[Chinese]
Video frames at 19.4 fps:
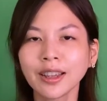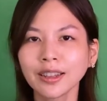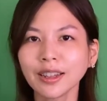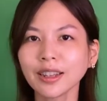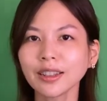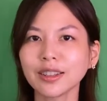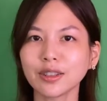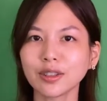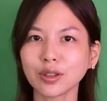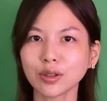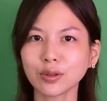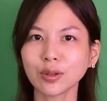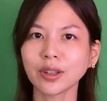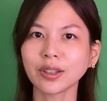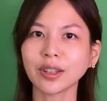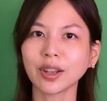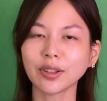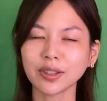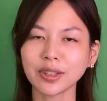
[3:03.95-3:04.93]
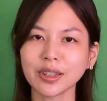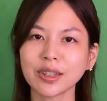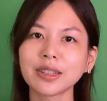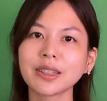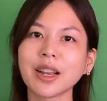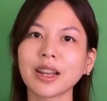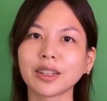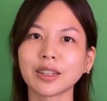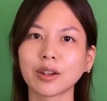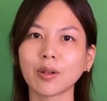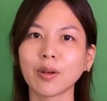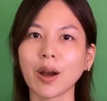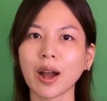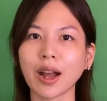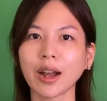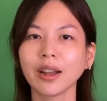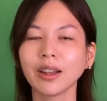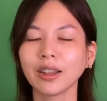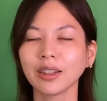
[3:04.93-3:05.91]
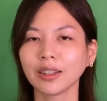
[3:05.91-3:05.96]
那其实算到现在的
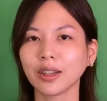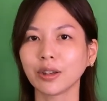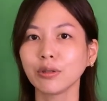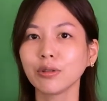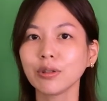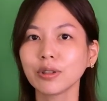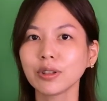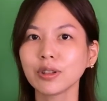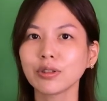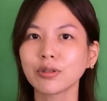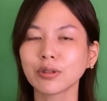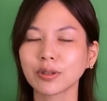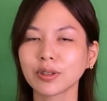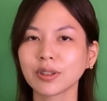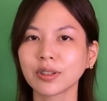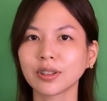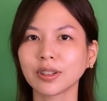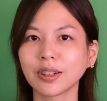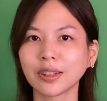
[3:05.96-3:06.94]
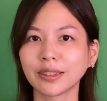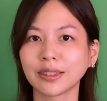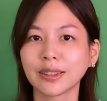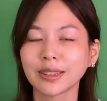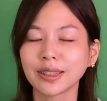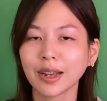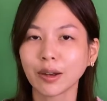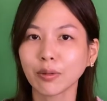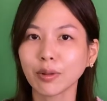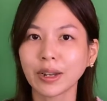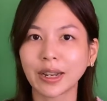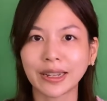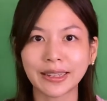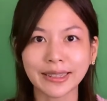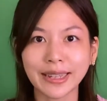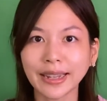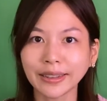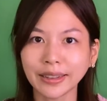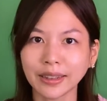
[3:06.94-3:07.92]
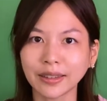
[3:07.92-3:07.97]
话，也预计就是可能在未来
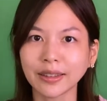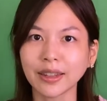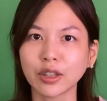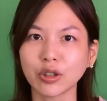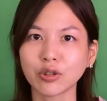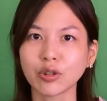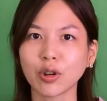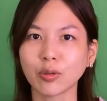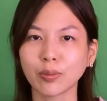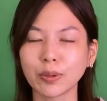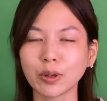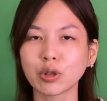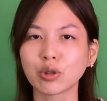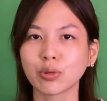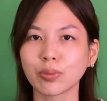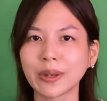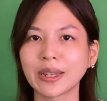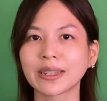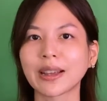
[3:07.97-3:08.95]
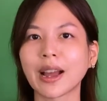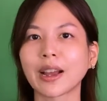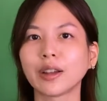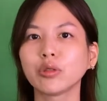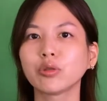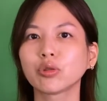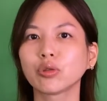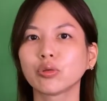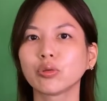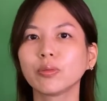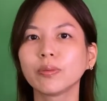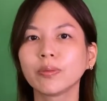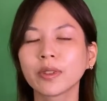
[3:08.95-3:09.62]
三年内就要必须被拆除。